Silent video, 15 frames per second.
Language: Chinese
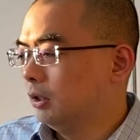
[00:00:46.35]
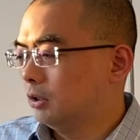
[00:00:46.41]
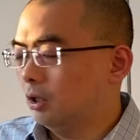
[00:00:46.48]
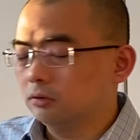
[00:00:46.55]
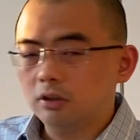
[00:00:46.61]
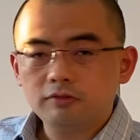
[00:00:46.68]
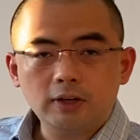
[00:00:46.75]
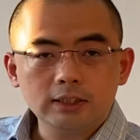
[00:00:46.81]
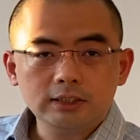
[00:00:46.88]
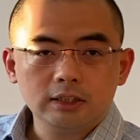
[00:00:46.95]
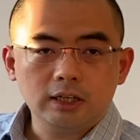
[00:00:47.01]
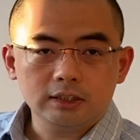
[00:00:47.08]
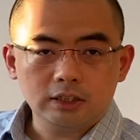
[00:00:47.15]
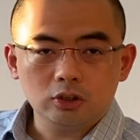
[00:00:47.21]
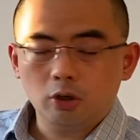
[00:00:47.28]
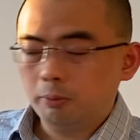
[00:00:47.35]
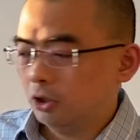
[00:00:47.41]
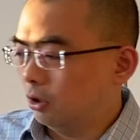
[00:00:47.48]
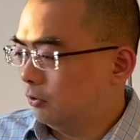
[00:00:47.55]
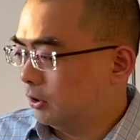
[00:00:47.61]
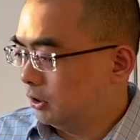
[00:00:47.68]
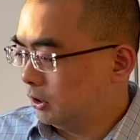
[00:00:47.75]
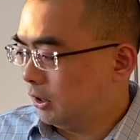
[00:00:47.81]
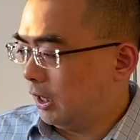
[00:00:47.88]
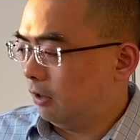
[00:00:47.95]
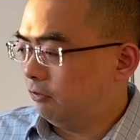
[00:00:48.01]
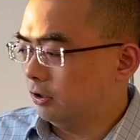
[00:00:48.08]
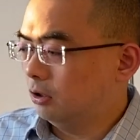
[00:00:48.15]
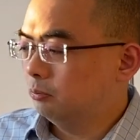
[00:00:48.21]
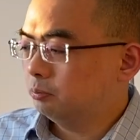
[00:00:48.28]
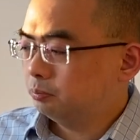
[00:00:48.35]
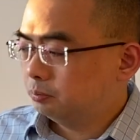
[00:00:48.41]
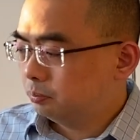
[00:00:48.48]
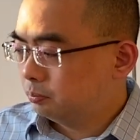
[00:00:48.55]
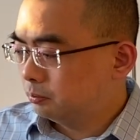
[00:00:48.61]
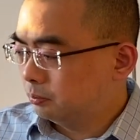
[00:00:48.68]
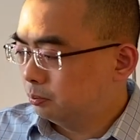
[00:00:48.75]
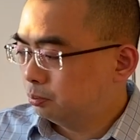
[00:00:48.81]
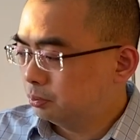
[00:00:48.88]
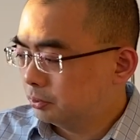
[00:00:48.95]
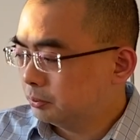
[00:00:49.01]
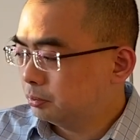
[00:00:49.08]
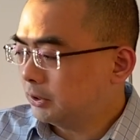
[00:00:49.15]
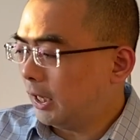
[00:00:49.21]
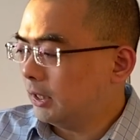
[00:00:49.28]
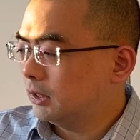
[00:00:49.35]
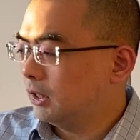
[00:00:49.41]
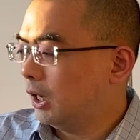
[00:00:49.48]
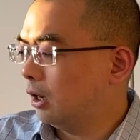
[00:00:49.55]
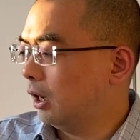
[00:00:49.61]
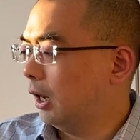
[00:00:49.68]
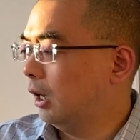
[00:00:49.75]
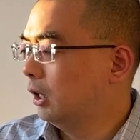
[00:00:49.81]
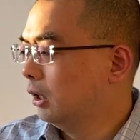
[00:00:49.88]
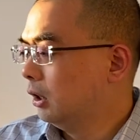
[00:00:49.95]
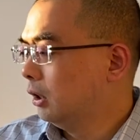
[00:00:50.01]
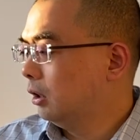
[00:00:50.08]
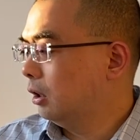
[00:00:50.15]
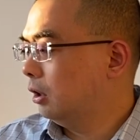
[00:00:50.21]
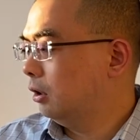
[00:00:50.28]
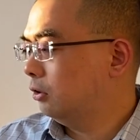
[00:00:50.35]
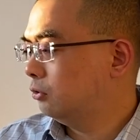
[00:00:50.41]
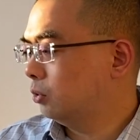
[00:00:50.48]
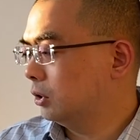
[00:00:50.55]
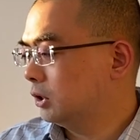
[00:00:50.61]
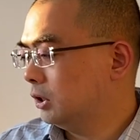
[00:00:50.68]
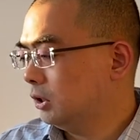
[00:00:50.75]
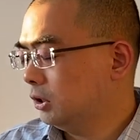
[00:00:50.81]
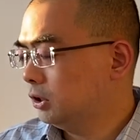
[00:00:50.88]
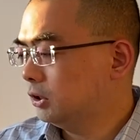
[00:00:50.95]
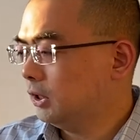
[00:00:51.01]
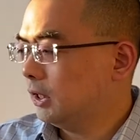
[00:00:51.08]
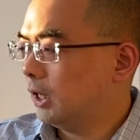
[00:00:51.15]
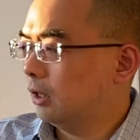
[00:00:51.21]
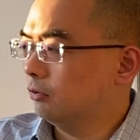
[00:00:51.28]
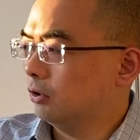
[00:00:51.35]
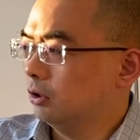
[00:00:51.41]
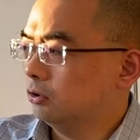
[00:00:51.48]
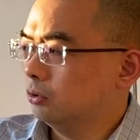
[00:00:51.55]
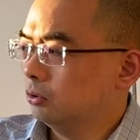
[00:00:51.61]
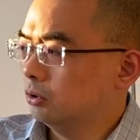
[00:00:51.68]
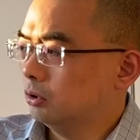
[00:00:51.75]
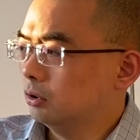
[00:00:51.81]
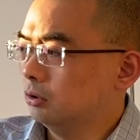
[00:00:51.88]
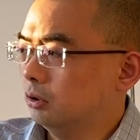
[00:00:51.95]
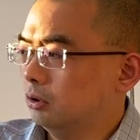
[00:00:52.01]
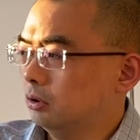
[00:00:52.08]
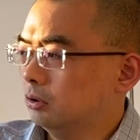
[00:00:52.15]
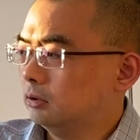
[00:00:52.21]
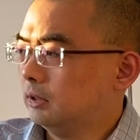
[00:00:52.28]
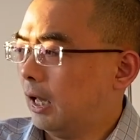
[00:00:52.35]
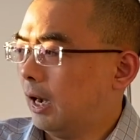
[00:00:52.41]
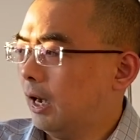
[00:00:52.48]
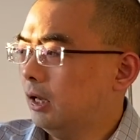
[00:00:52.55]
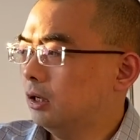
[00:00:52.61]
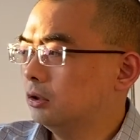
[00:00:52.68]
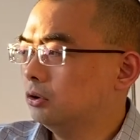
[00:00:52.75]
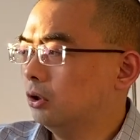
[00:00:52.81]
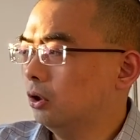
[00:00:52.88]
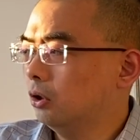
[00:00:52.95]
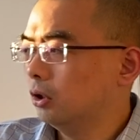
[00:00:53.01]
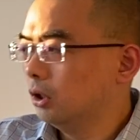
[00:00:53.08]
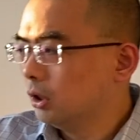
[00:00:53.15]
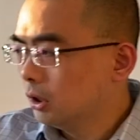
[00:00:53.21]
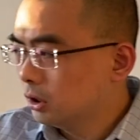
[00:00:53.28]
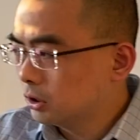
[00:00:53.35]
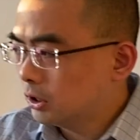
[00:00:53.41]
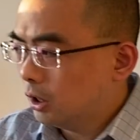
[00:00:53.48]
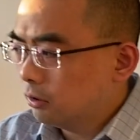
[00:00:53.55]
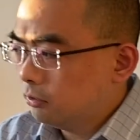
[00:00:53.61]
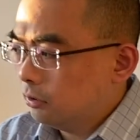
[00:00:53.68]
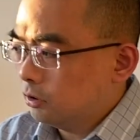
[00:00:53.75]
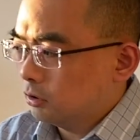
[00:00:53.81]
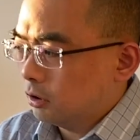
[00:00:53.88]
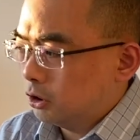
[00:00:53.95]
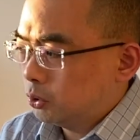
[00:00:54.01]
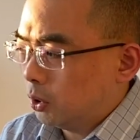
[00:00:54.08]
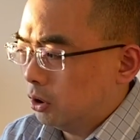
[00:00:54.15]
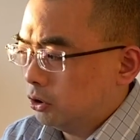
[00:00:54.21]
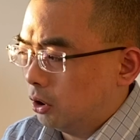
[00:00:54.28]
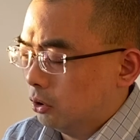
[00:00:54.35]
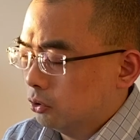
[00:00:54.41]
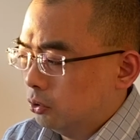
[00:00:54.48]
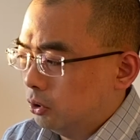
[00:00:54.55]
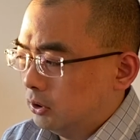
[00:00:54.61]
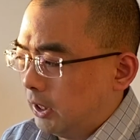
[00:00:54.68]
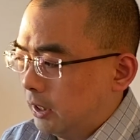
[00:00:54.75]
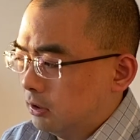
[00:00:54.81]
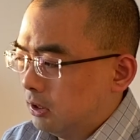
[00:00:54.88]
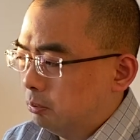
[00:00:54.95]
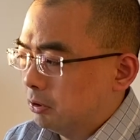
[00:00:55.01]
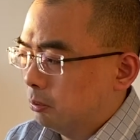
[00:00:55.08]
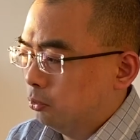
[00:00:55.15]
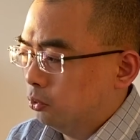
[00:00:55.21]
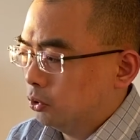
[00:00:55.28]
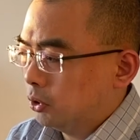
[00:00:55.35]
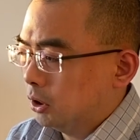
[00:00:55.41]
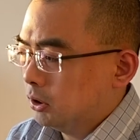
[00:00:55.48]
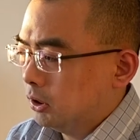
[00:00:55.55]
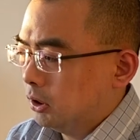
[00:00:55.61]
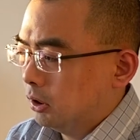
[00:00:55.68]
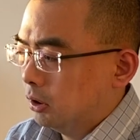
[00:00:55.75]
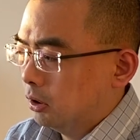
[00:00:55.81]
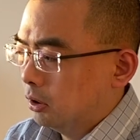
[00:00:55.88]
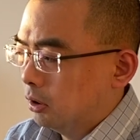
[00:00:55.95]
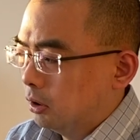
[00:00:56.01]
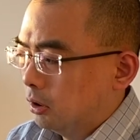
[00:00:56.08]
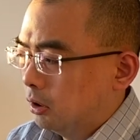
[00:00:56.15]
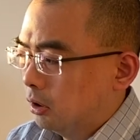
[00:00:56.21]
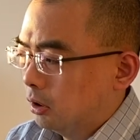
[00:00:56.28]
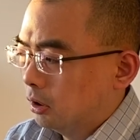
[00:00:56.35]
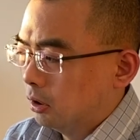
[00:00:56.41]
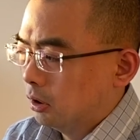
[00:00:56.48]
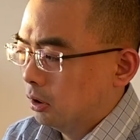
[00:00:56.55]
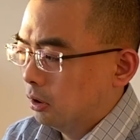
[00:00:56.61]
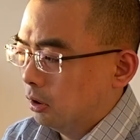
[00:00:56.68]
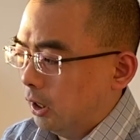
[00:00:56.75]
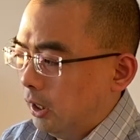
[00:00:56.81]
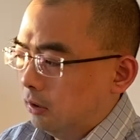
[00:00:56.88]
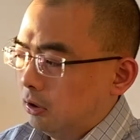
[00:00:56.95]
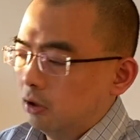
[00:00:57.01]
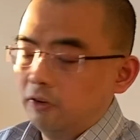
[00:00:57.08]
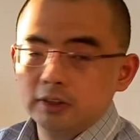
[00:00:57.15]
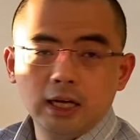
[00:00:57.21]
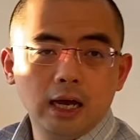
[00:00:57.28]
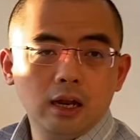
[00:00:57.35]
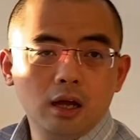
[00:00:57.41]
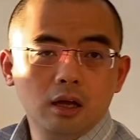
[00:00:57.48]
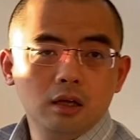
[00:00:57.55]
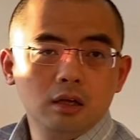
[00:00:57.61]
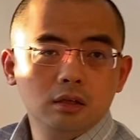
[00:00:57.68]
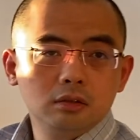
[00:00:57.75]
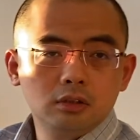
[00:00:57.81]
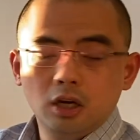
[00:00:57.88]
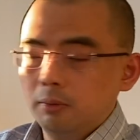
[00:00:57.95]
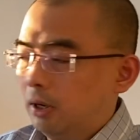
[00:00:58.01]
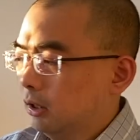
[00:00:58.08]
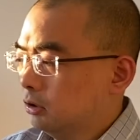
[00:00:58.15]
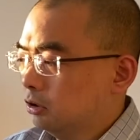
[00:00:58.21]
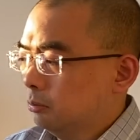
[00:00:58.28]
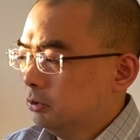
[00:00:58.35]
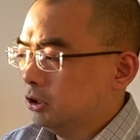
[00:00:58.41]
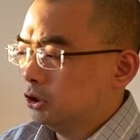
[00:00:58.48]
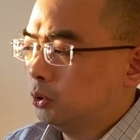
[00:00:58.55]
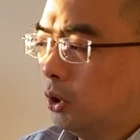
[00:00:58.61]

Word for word: 然后呢，发现呢也都没有问题啊。反正嗯，不不太一样啊。呃，索尼呢是这样的，就是打开了之后，你要自己呢双手去点击屏幕双击，哎，它就放大了，你知道吗？你这么一